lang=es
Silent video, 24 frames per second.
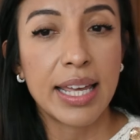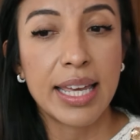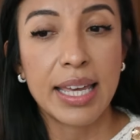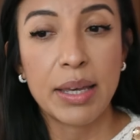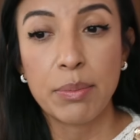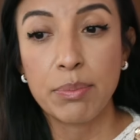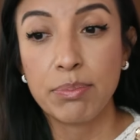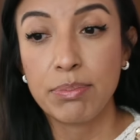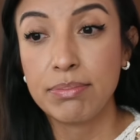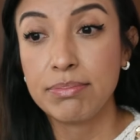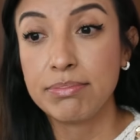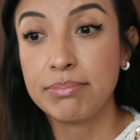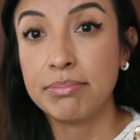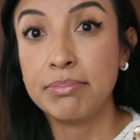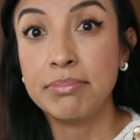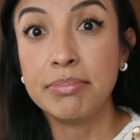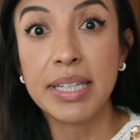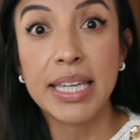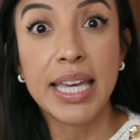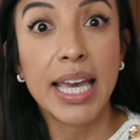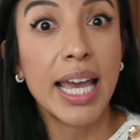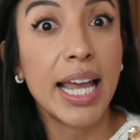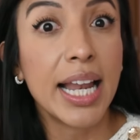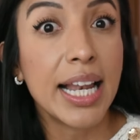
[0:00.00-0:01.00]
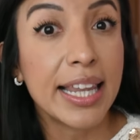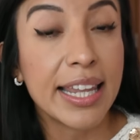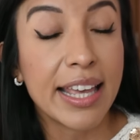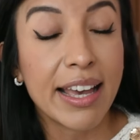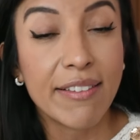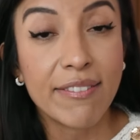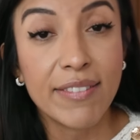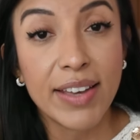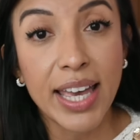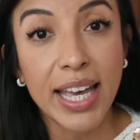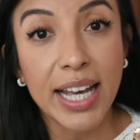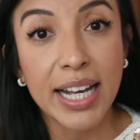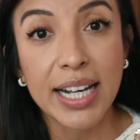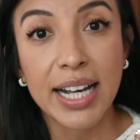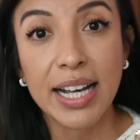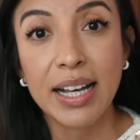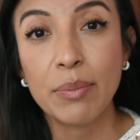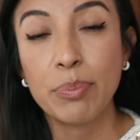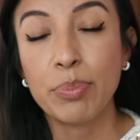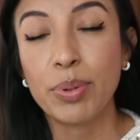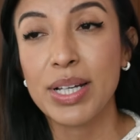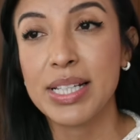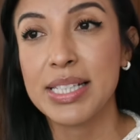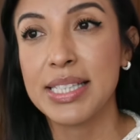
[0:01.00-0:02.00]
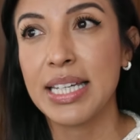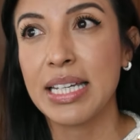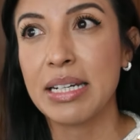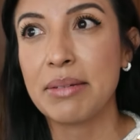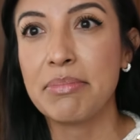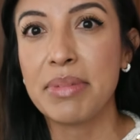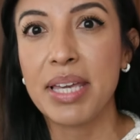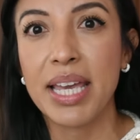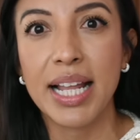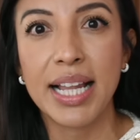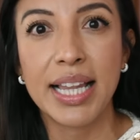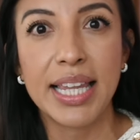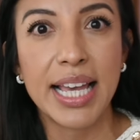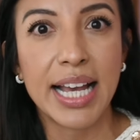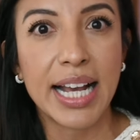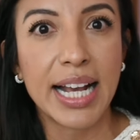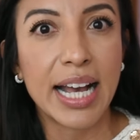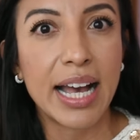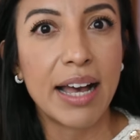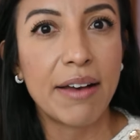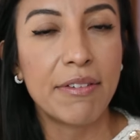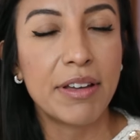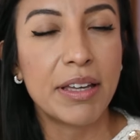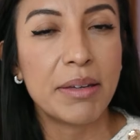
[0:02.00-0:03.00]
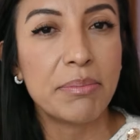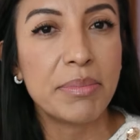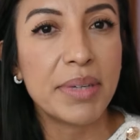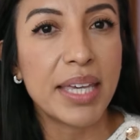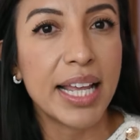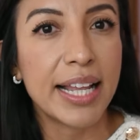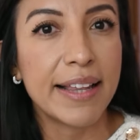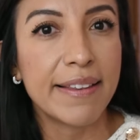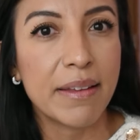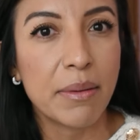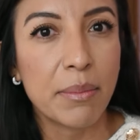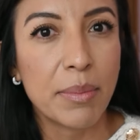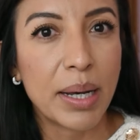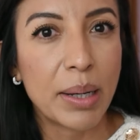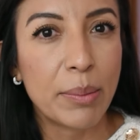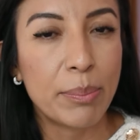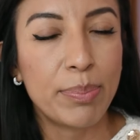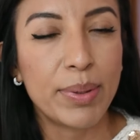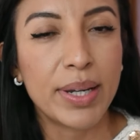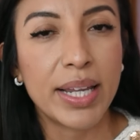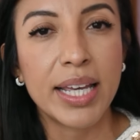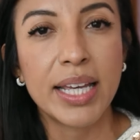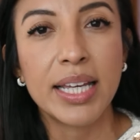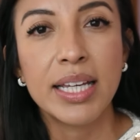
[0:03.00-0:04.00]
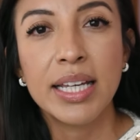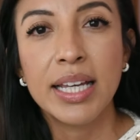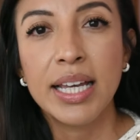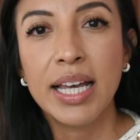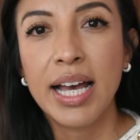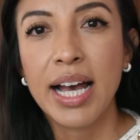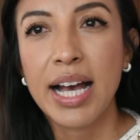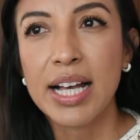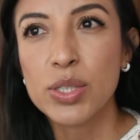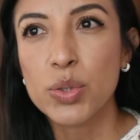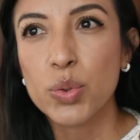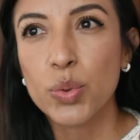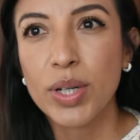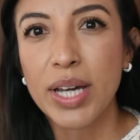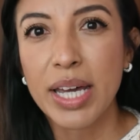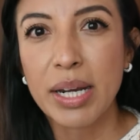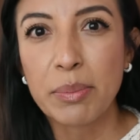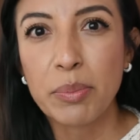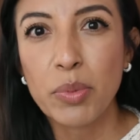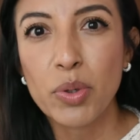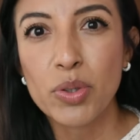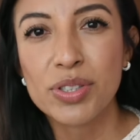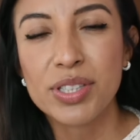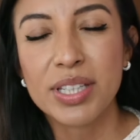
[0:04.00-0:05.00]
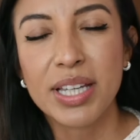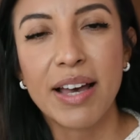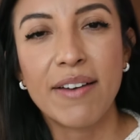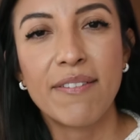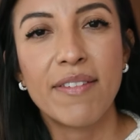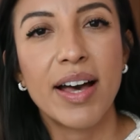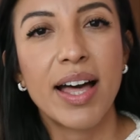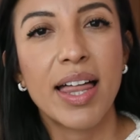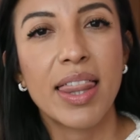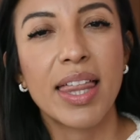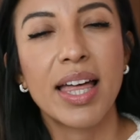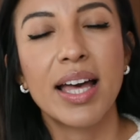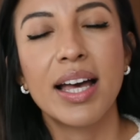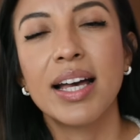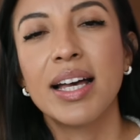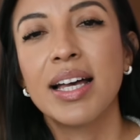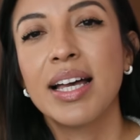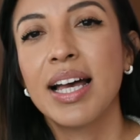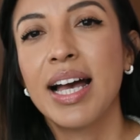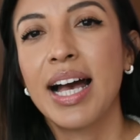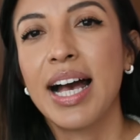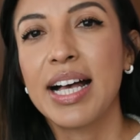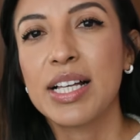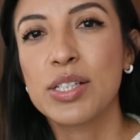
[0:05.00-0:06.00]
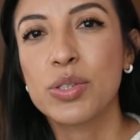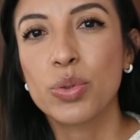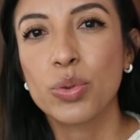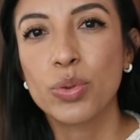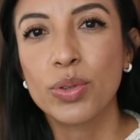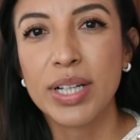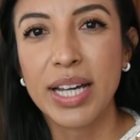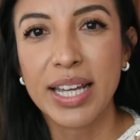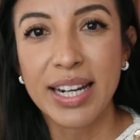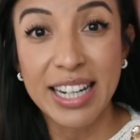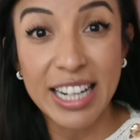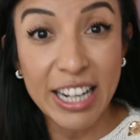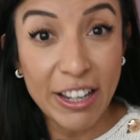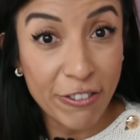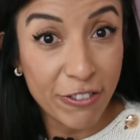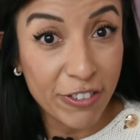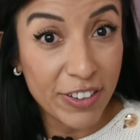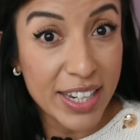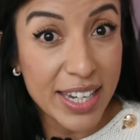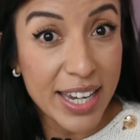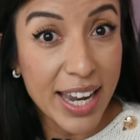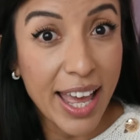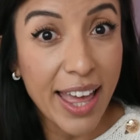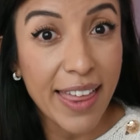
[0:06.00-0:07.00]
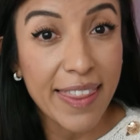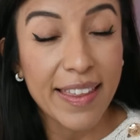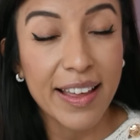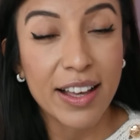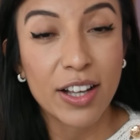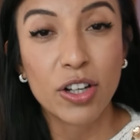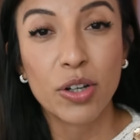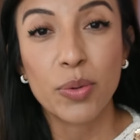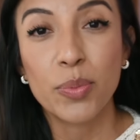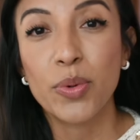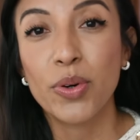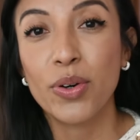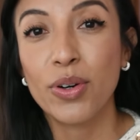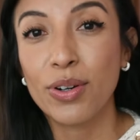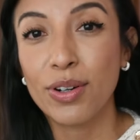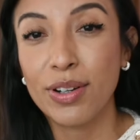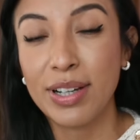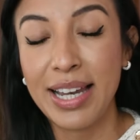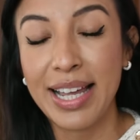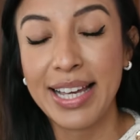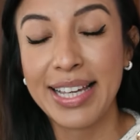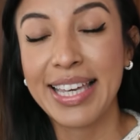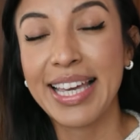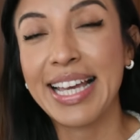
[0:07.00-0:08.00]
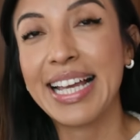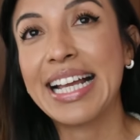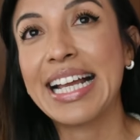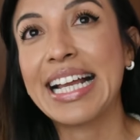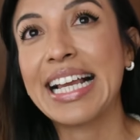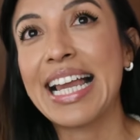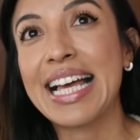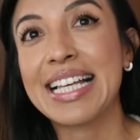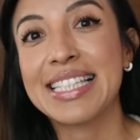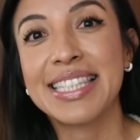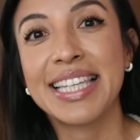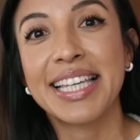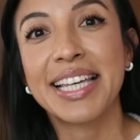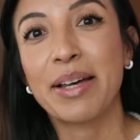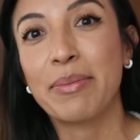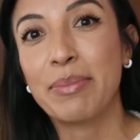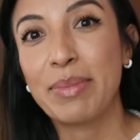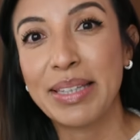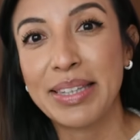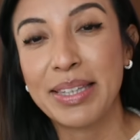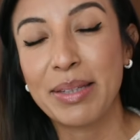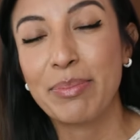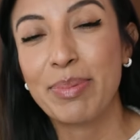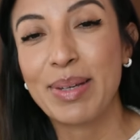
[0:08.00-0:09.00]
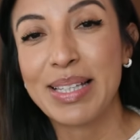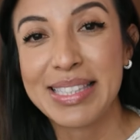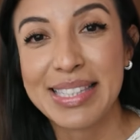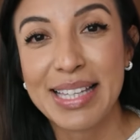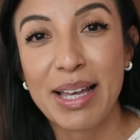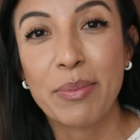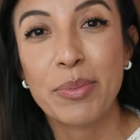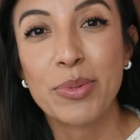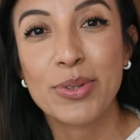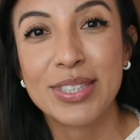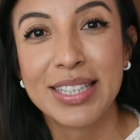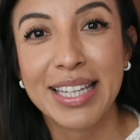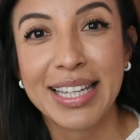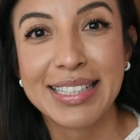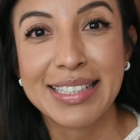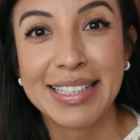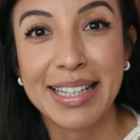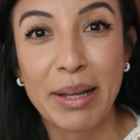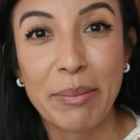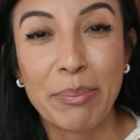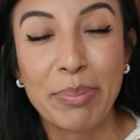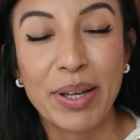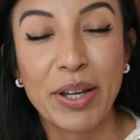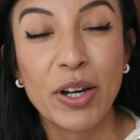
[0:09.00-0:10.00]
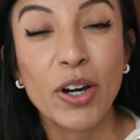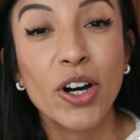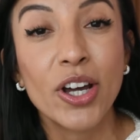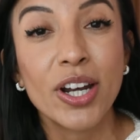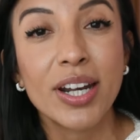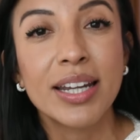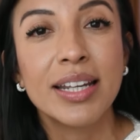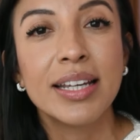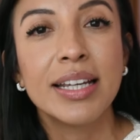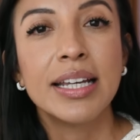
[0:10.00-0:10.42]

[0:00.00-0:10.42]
Eh, miel de abeja, puede ser miel de agave, miel de maple, azúcar moscavada, azúcar refinada, como la que clásicamente pensamos que es la peor.